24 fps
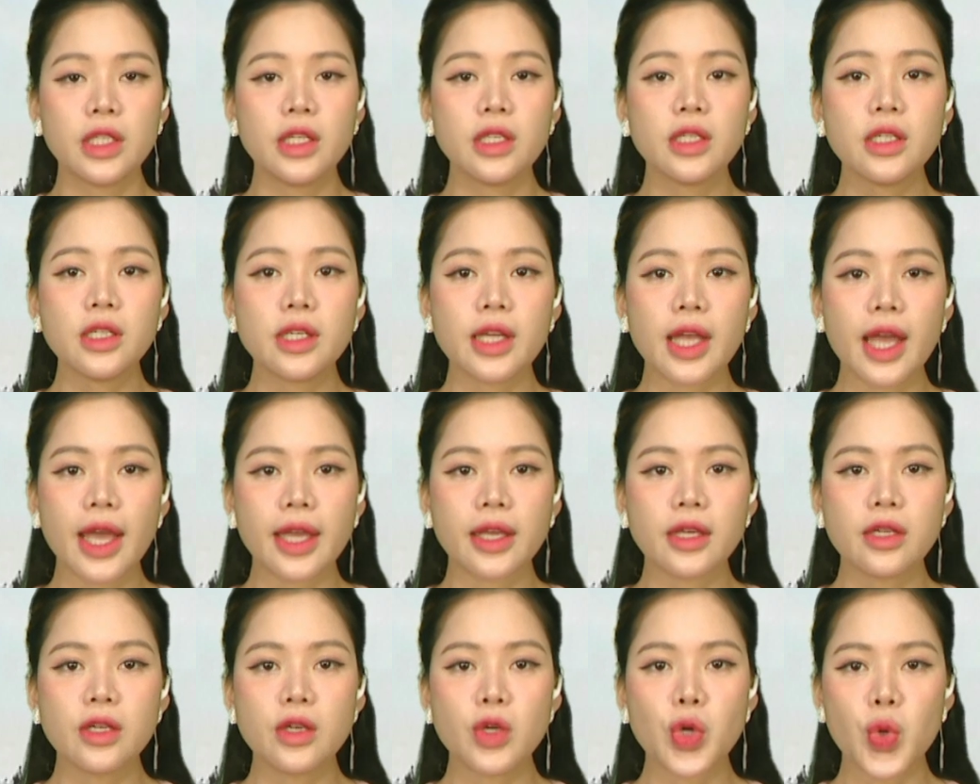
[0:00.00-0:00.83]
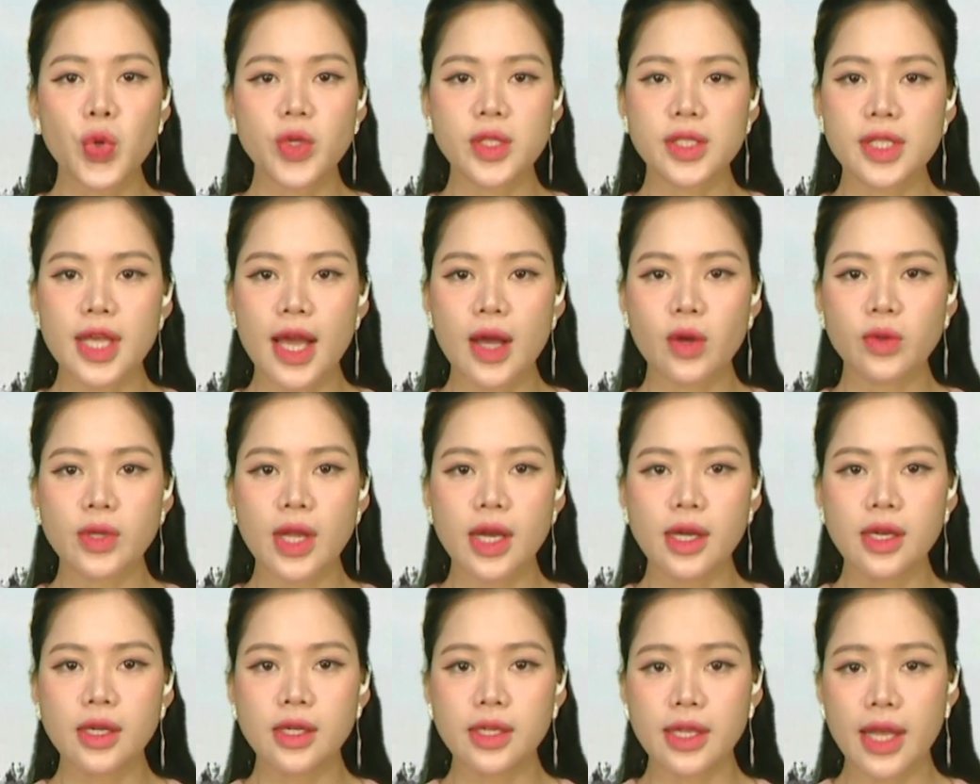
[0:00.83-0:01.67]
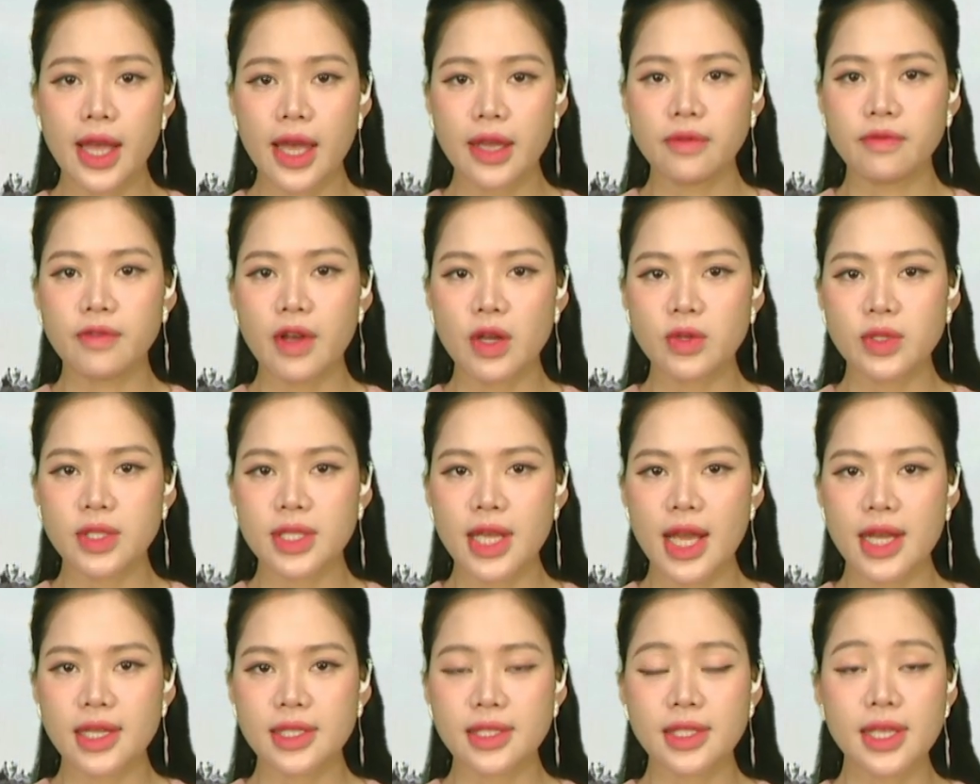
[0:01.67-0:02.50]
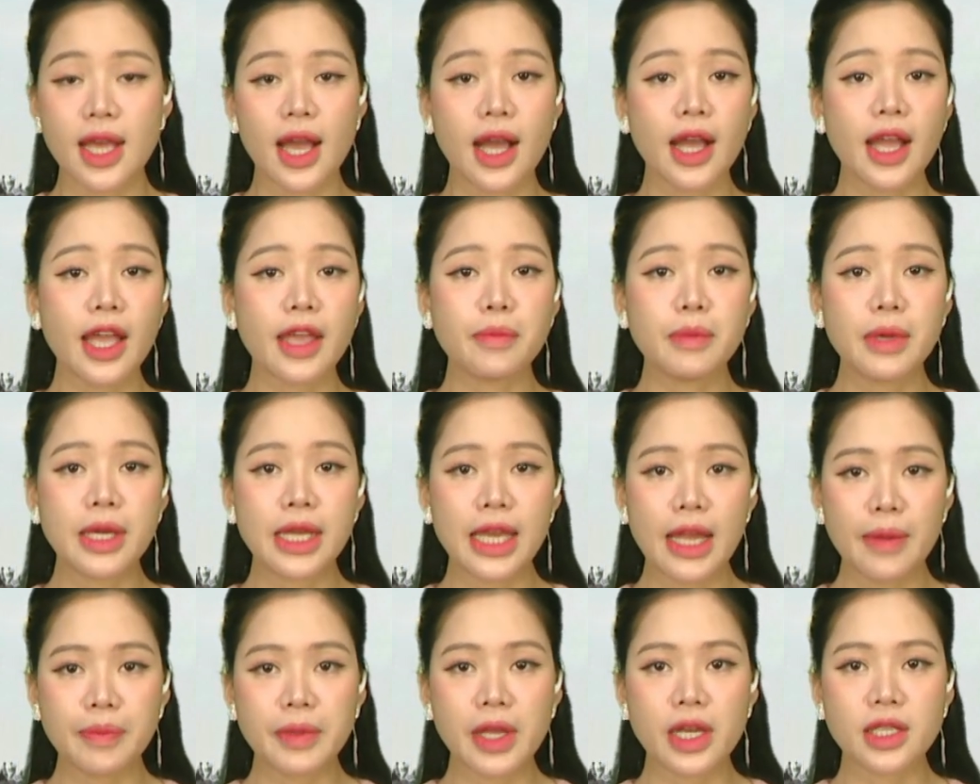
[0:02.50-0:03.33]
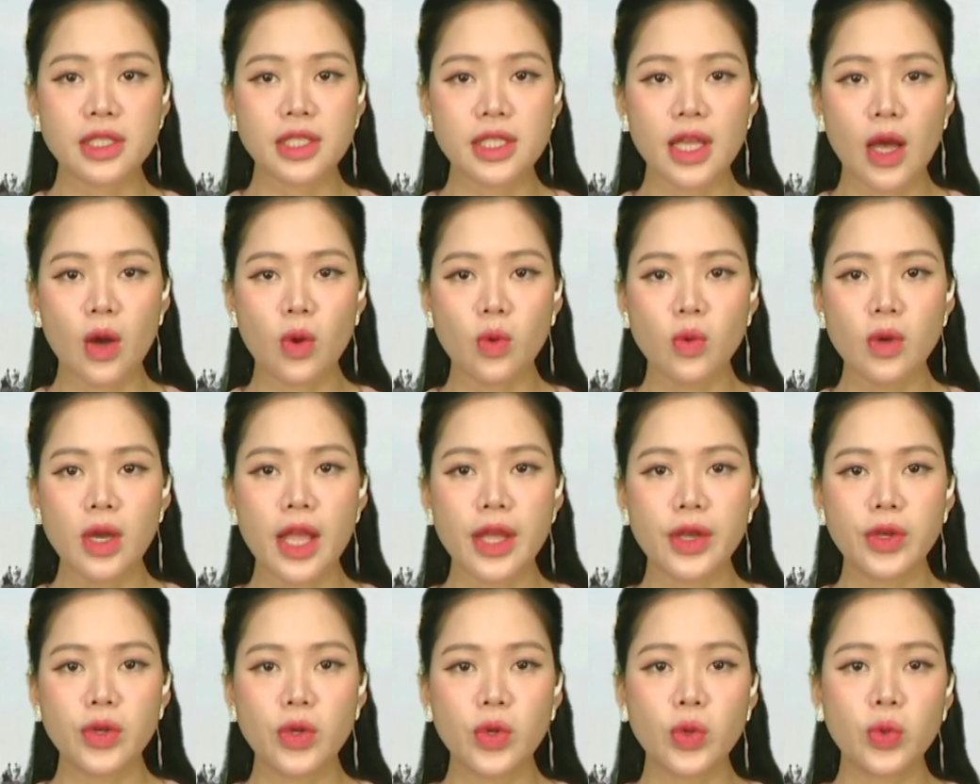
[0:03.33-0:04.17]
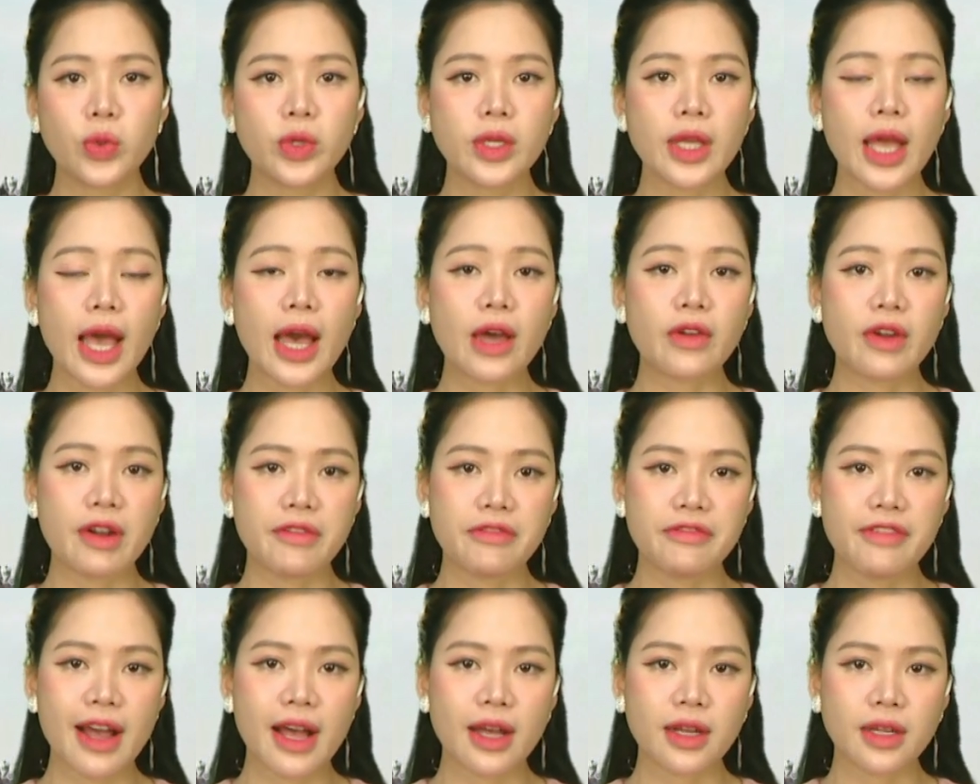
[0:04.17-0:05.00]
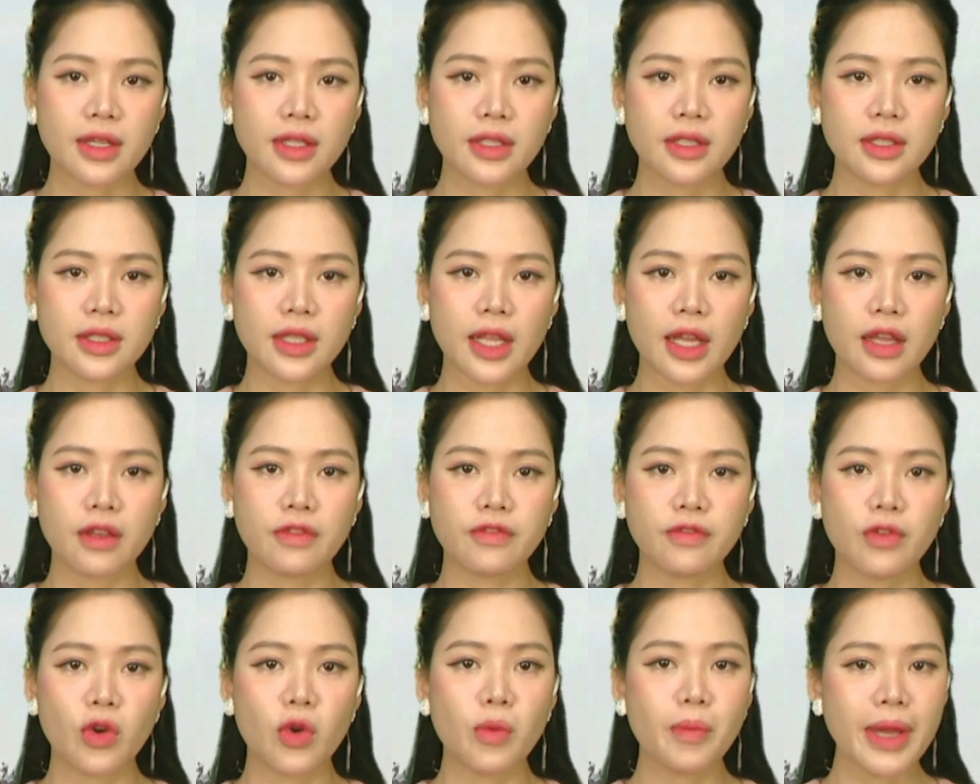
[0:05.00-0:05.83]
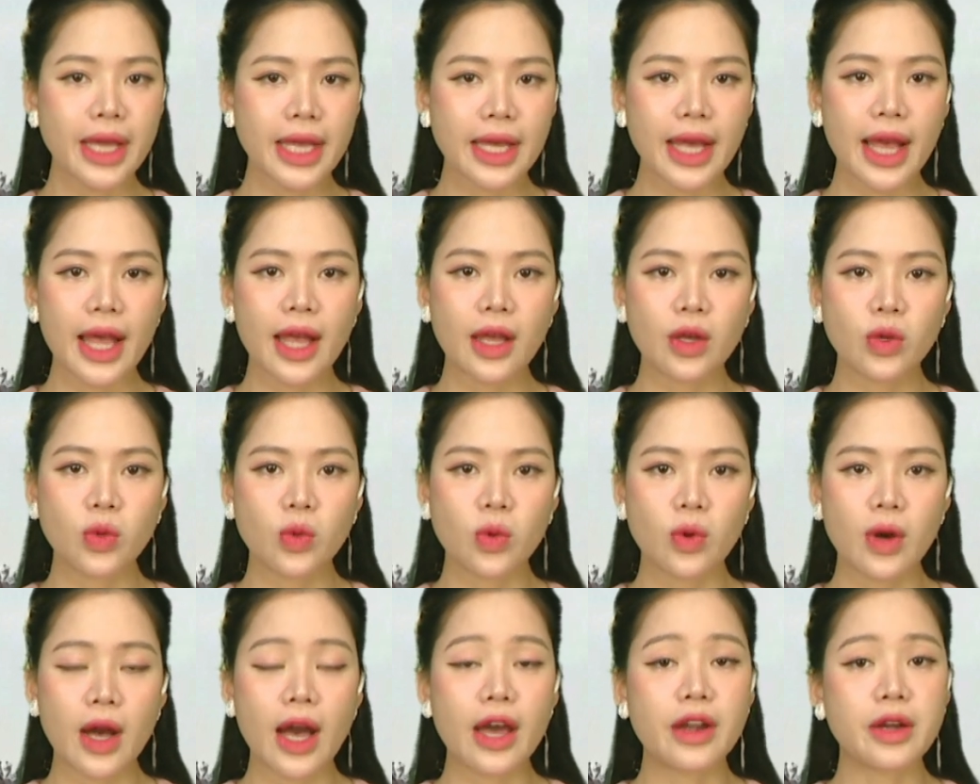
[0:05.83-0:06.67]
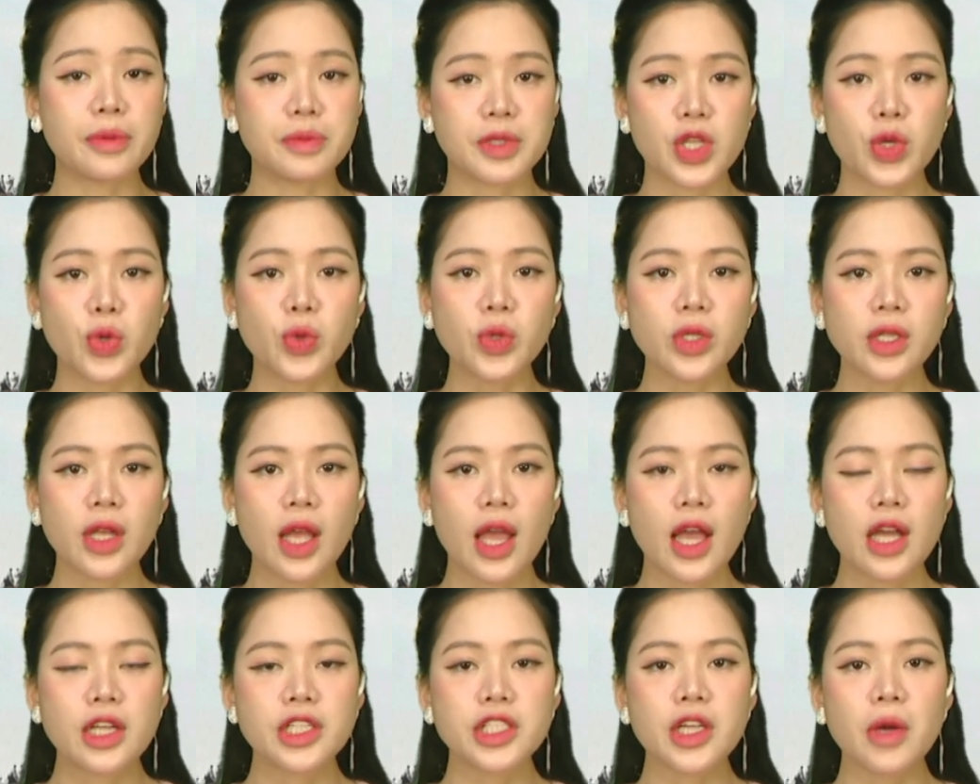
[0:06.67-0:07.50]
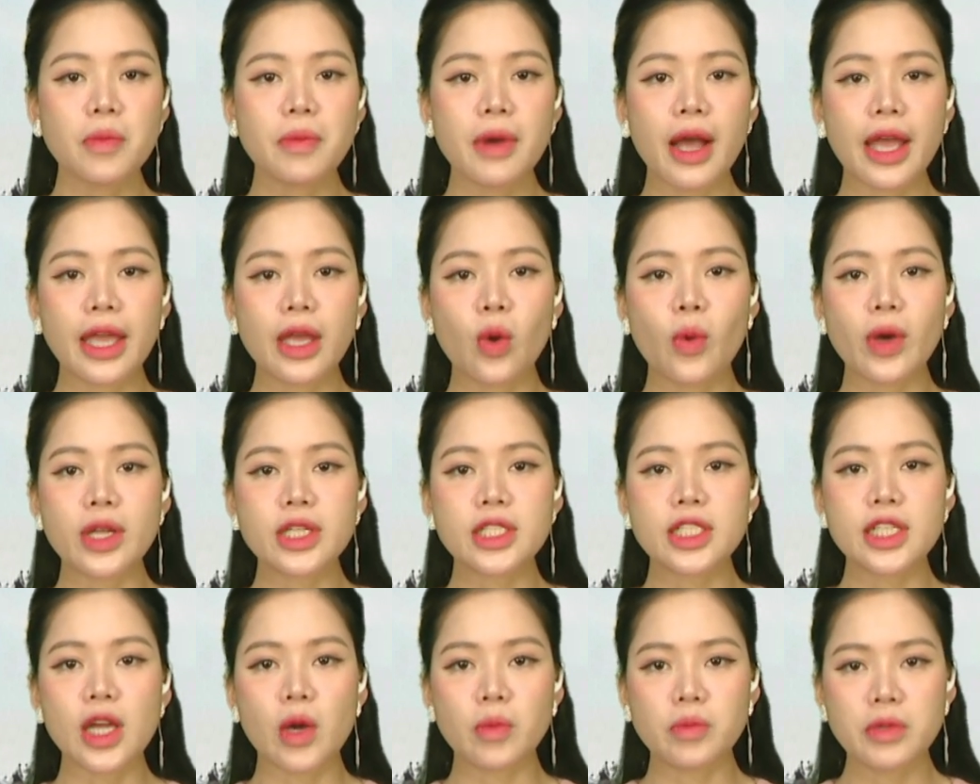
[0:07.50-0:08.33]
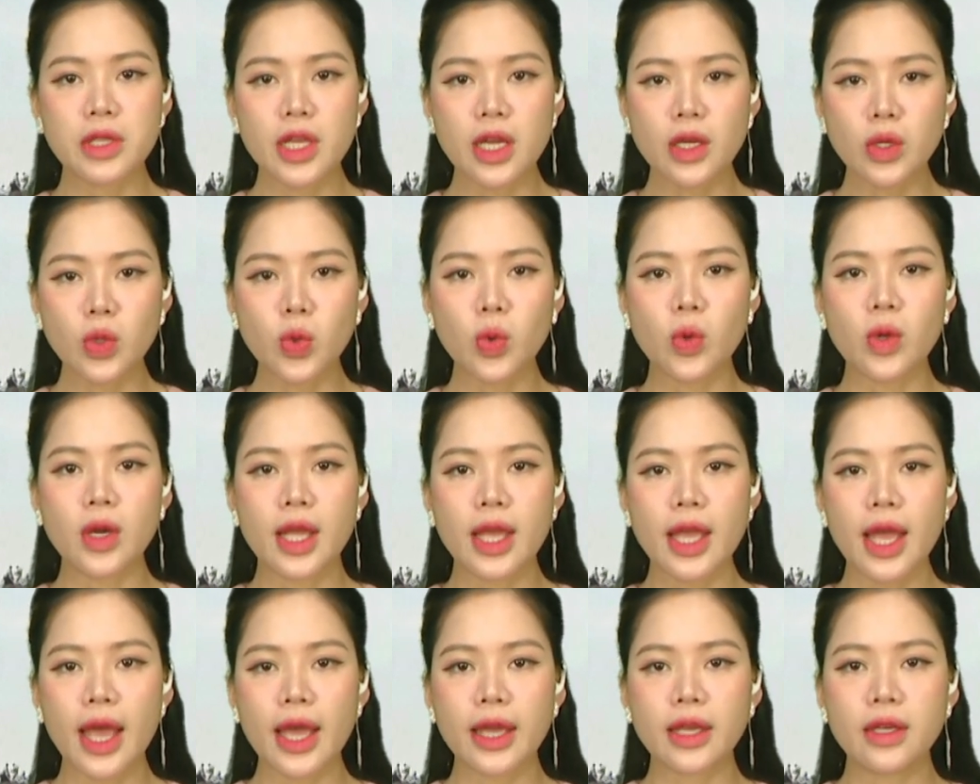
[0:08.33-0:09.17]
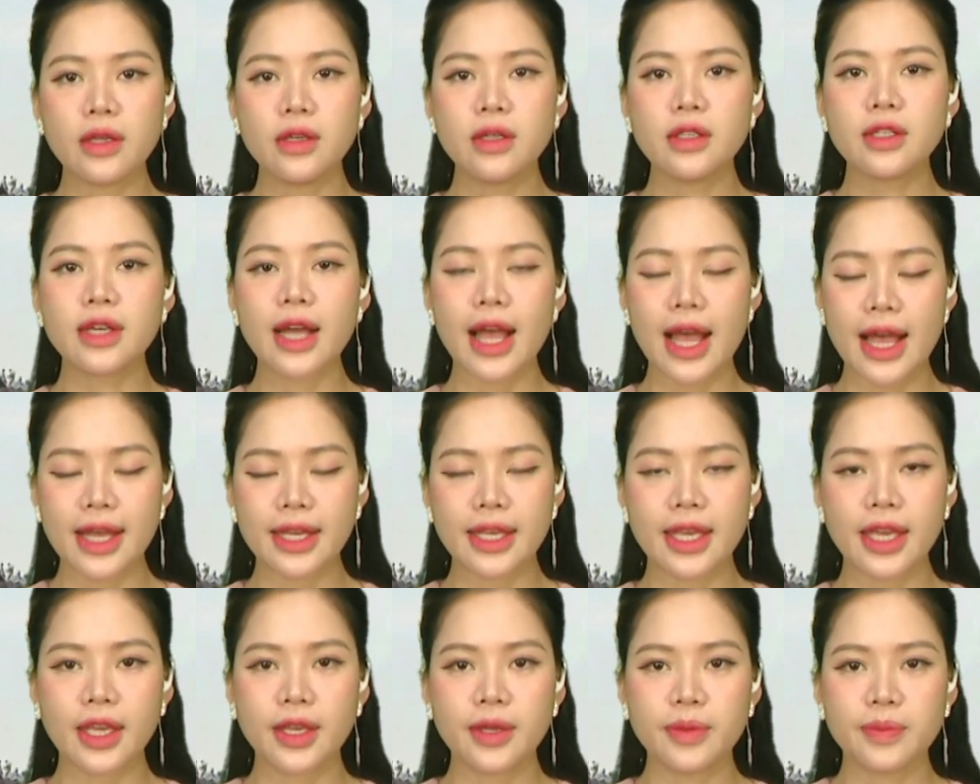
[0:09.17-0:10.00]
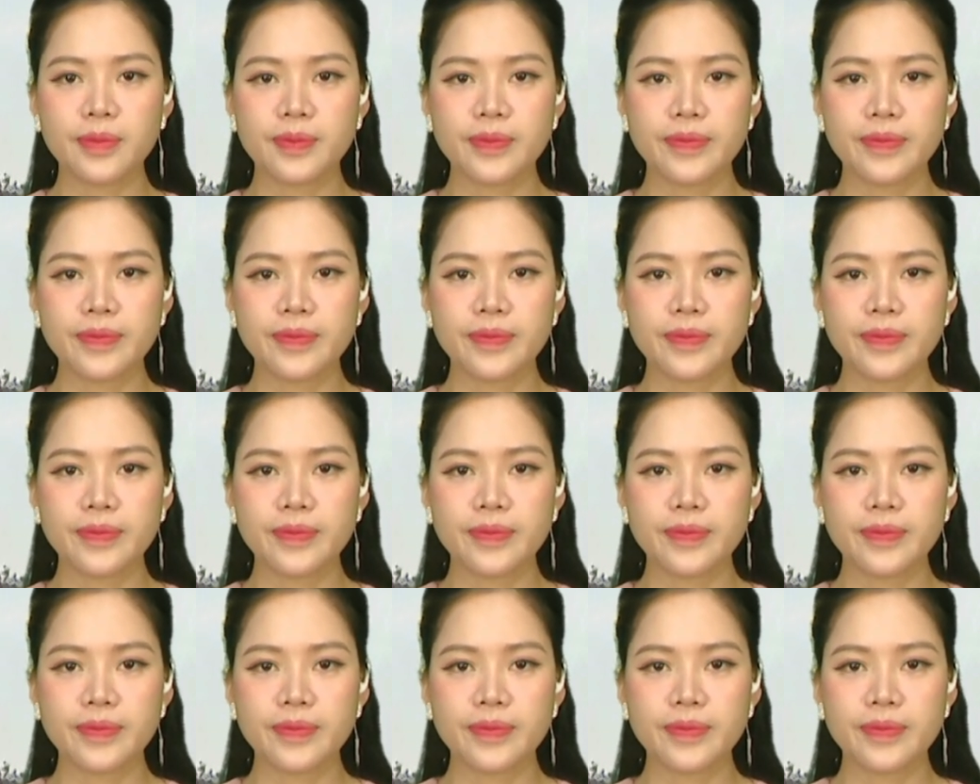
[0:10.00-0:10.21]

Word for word: Những người hành hương Hồi giáo đã khởi hành vào dạng sáng ngày 15 tháng 6 lên núi Arafah ở thành phố Mecca của Ả Rập Xê Út trong ngày quan trọng nhất của lễ hành hương Hagi.